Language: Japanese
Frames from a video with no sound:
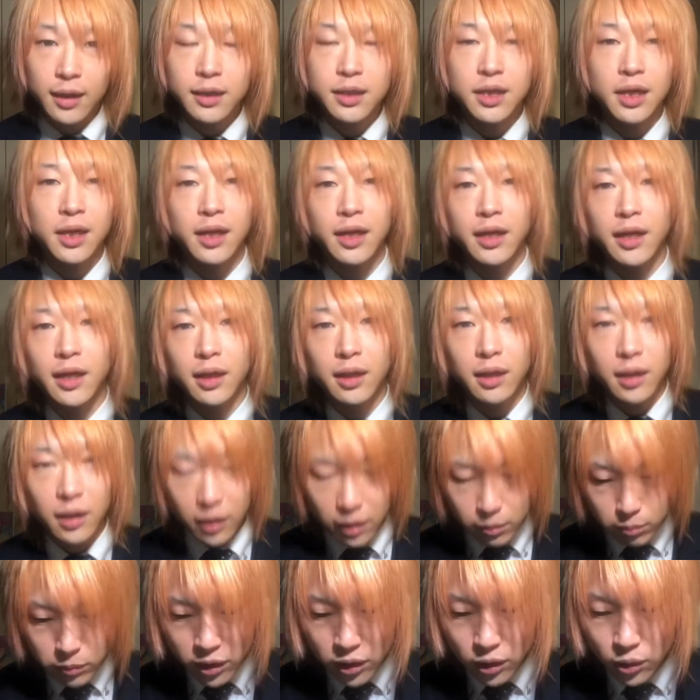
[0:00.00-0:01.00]
しっかりやってい
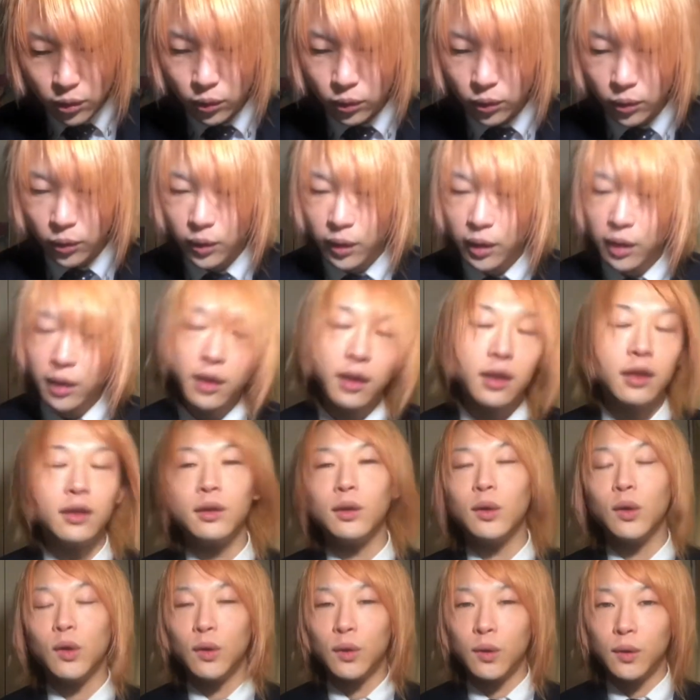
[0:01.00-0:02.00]
きましょうという
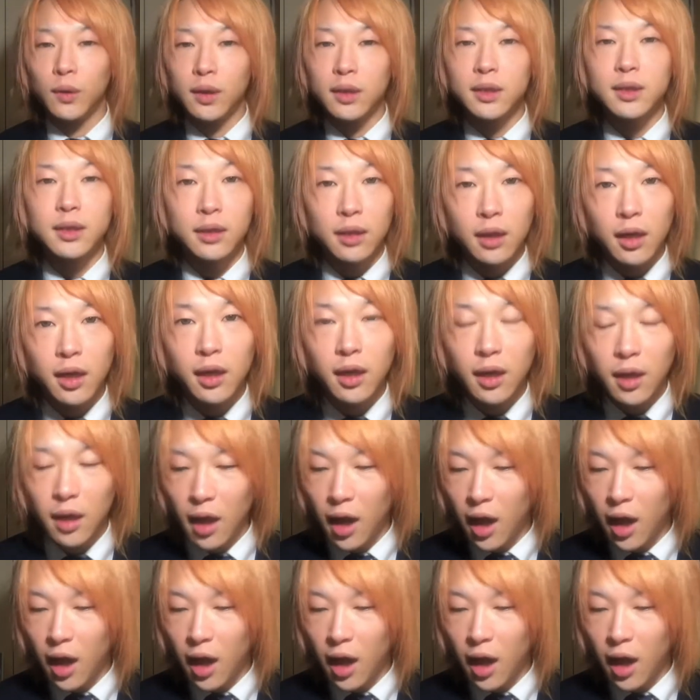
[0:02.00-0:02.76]
ところですね。